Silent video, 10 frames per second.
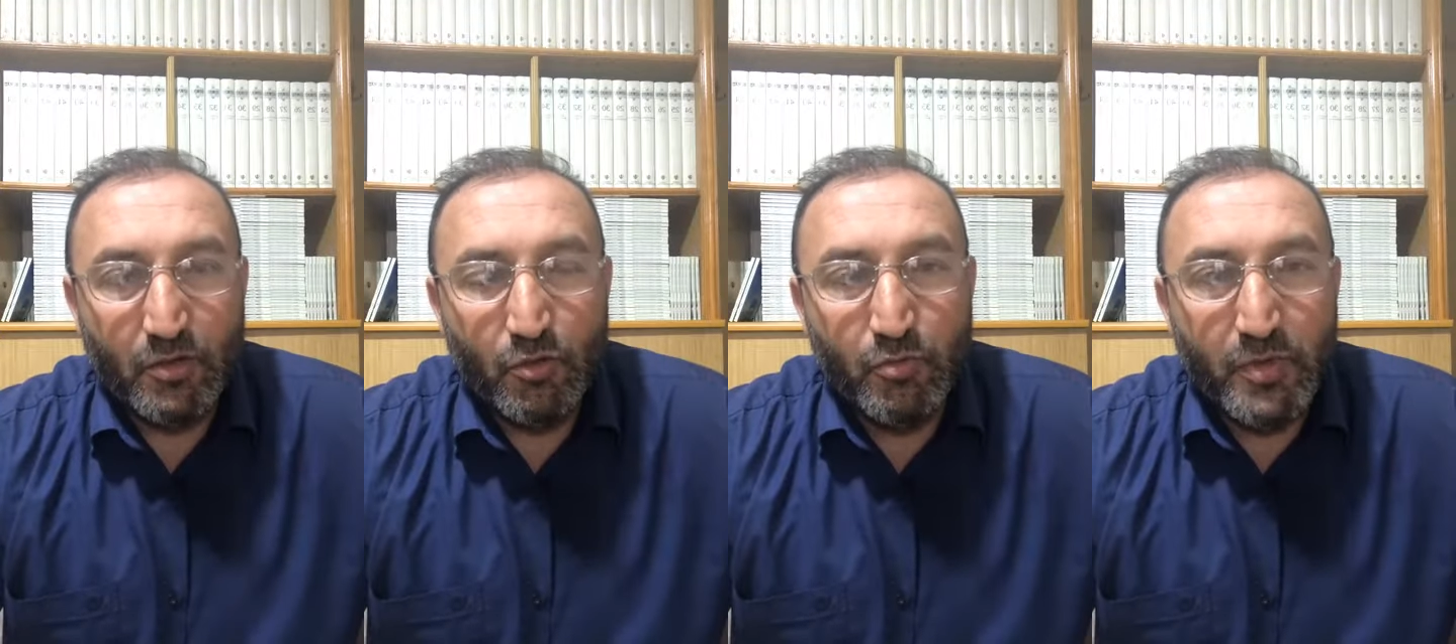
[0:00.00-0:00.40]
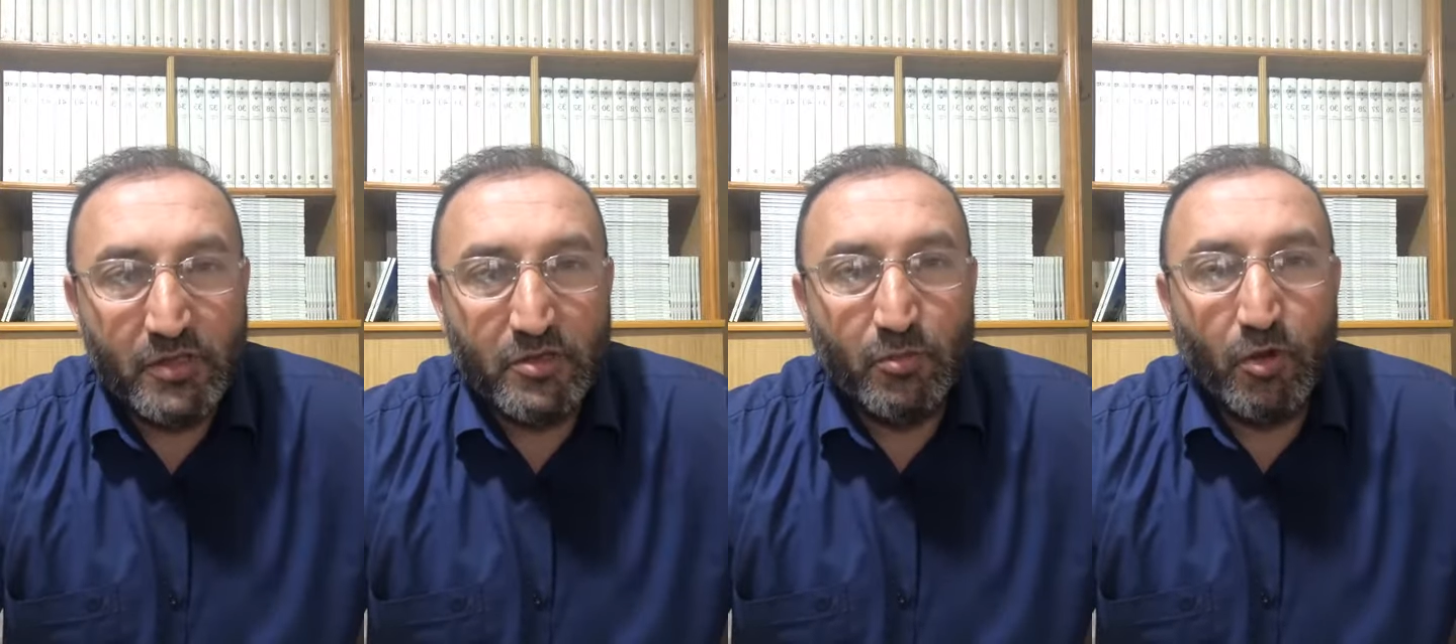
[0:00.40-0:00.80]

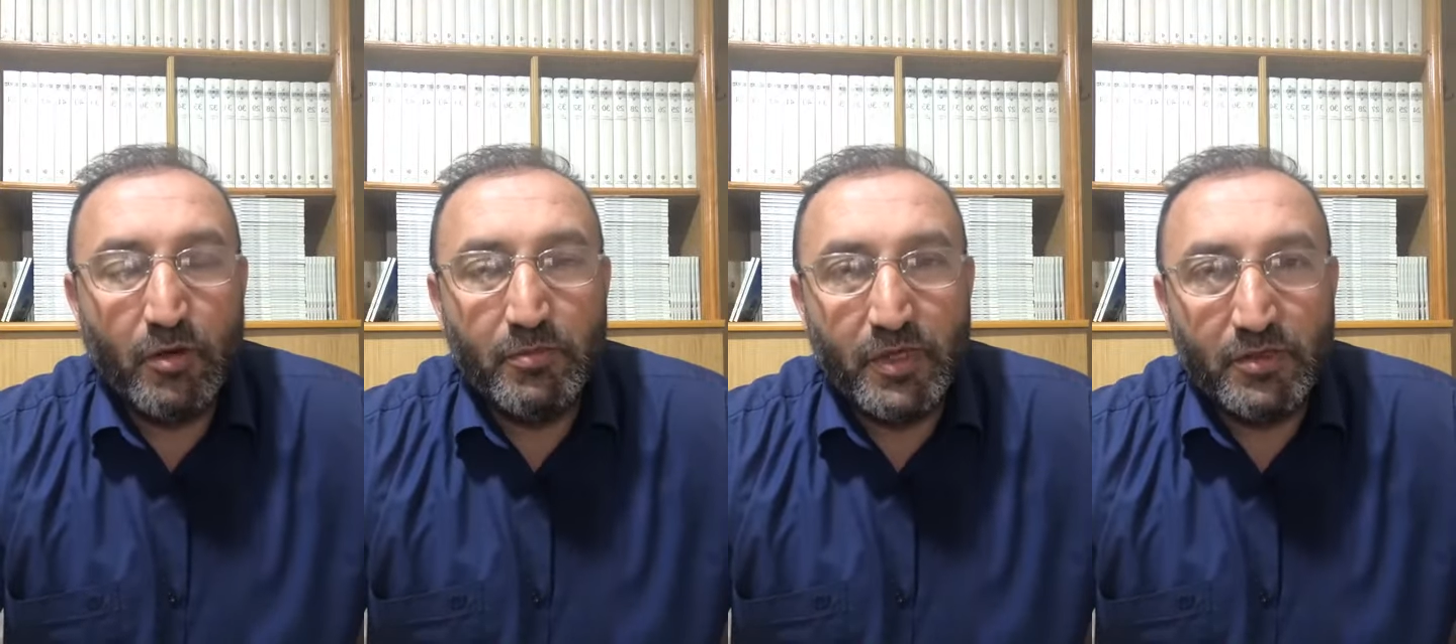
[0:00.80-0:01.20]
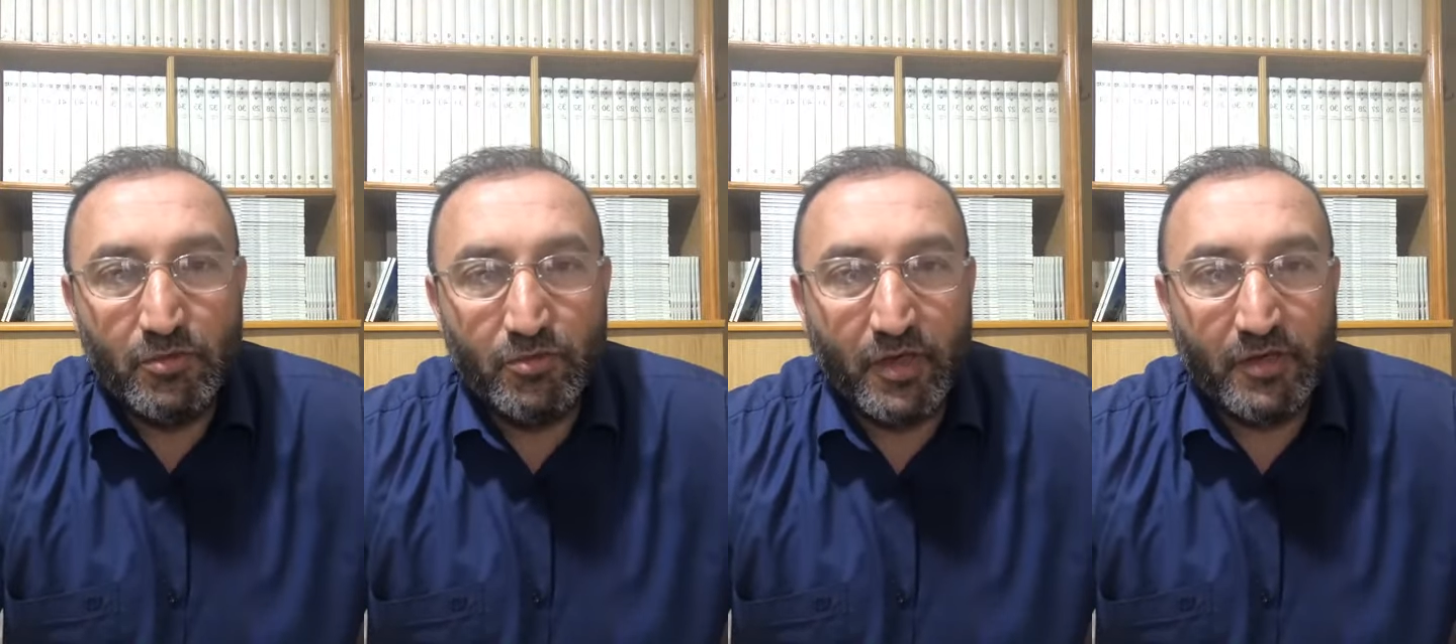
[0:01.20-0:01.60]
ümmeti Muhammed'in
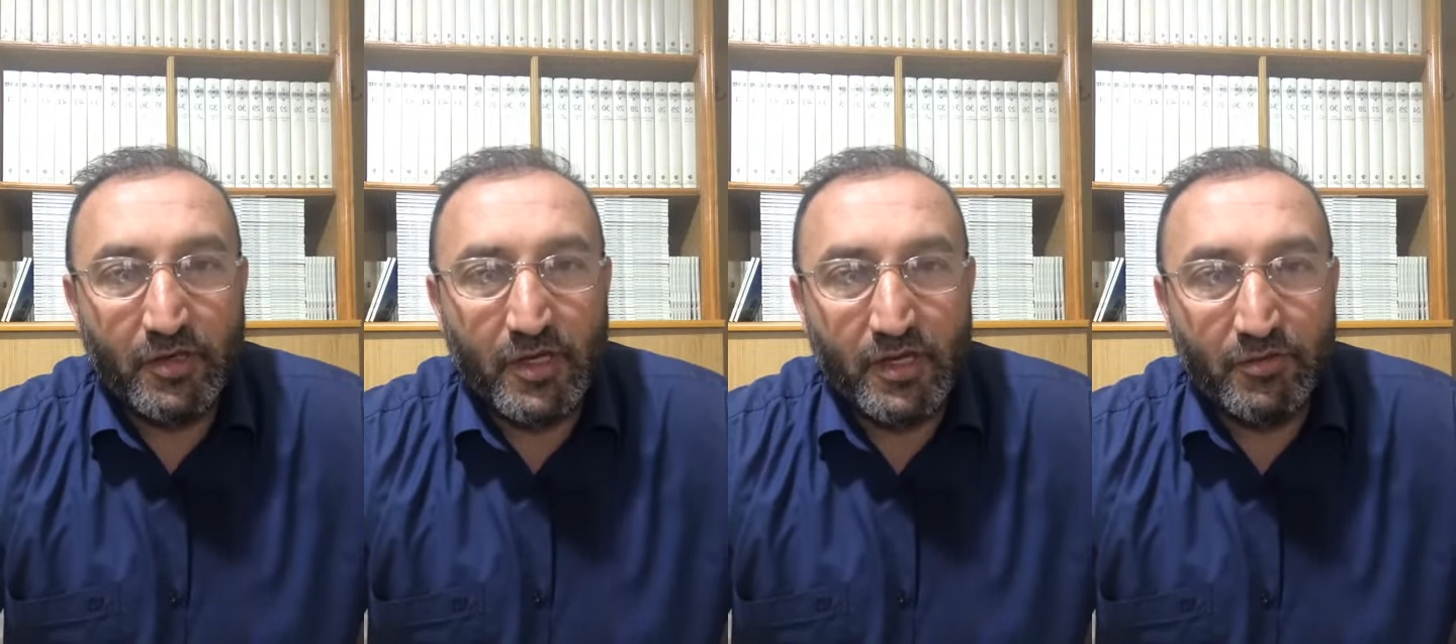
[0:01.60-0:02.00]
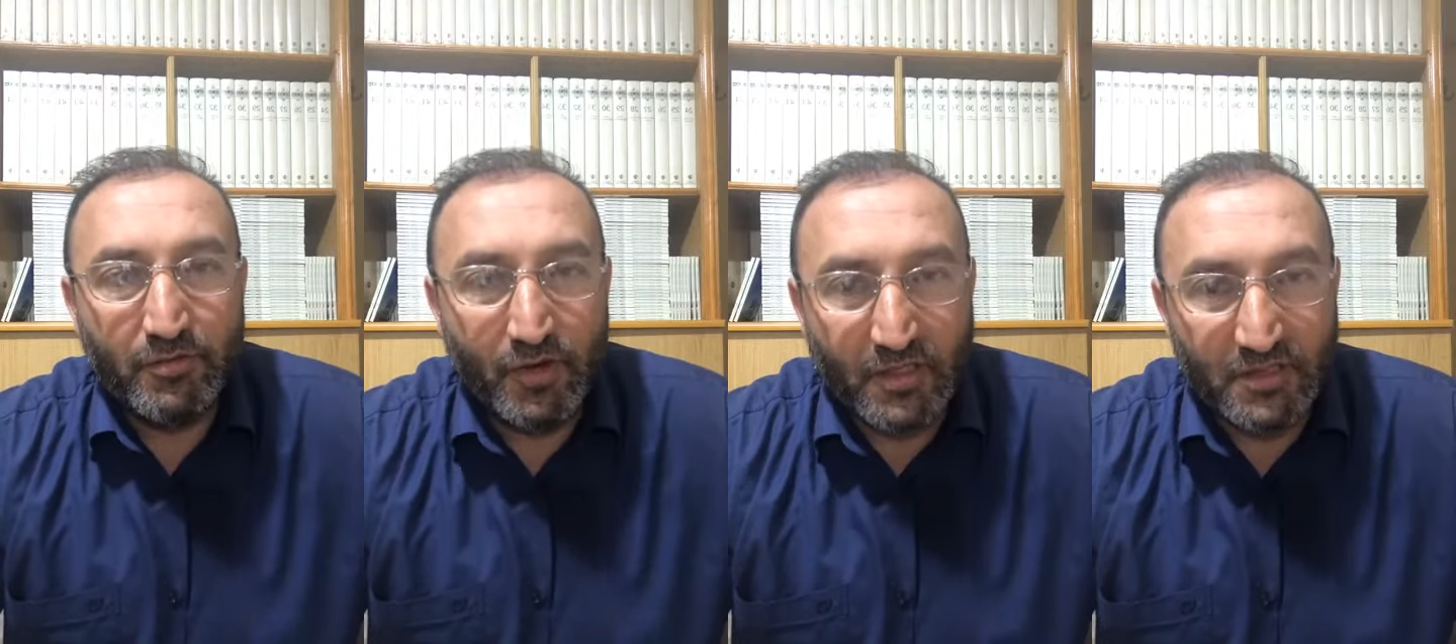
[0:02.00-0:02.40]
üzerine
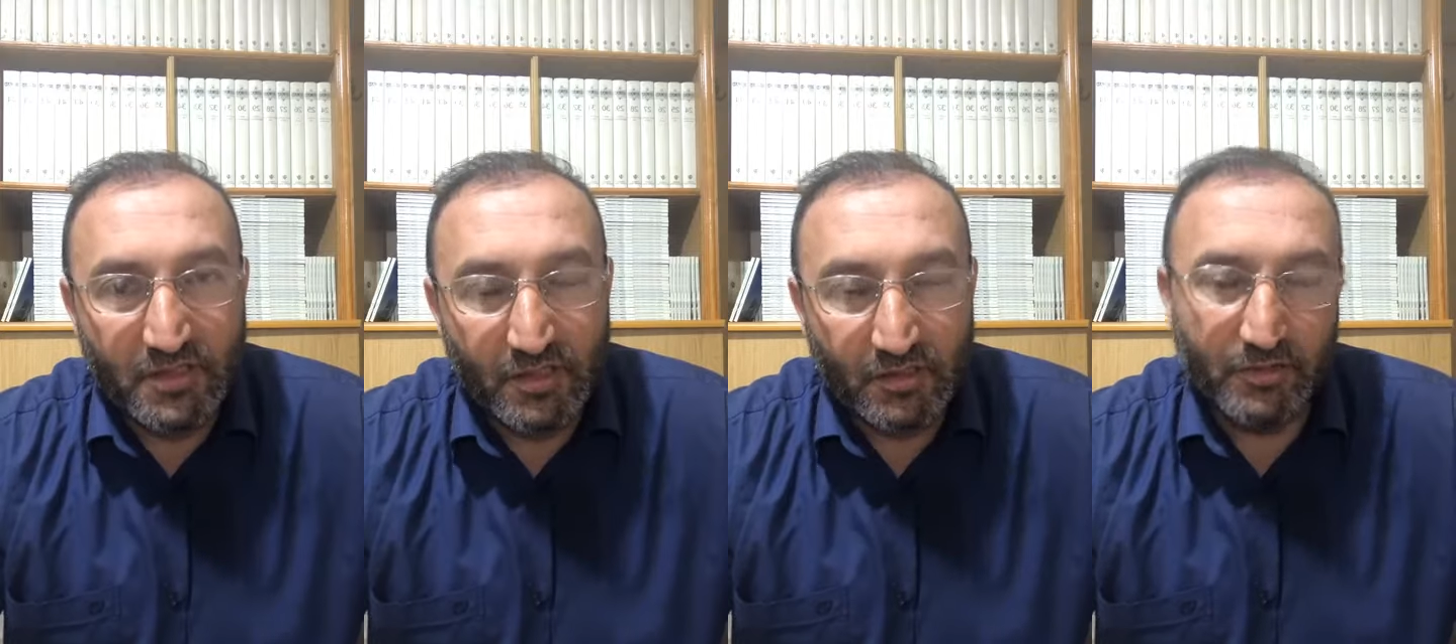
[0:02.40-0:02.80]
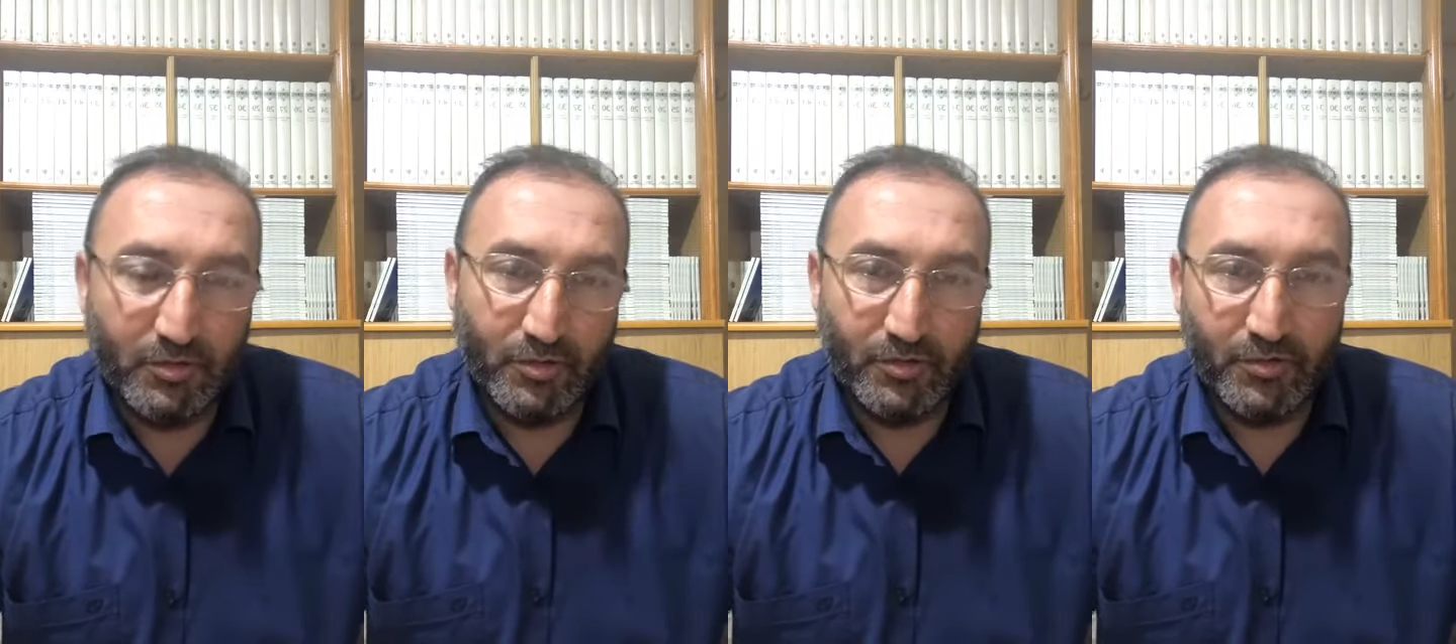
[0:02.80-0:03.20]
farz
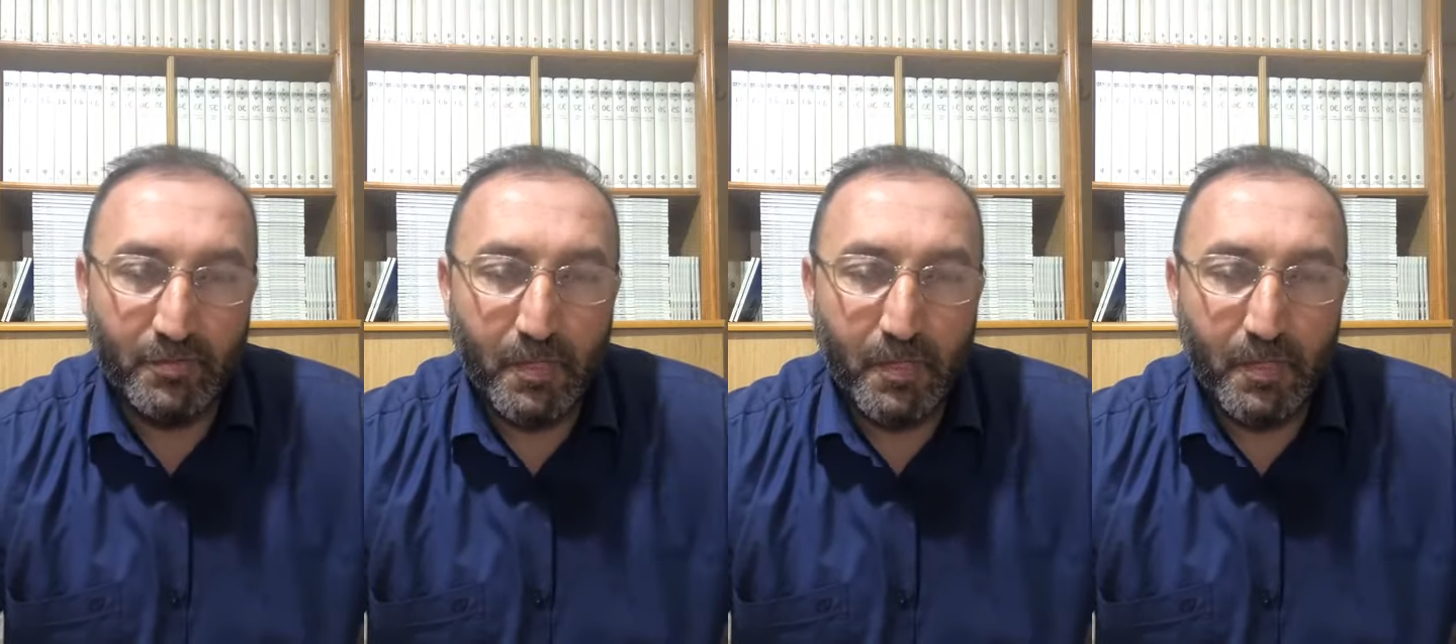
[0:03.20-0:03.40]
kılınıyordu.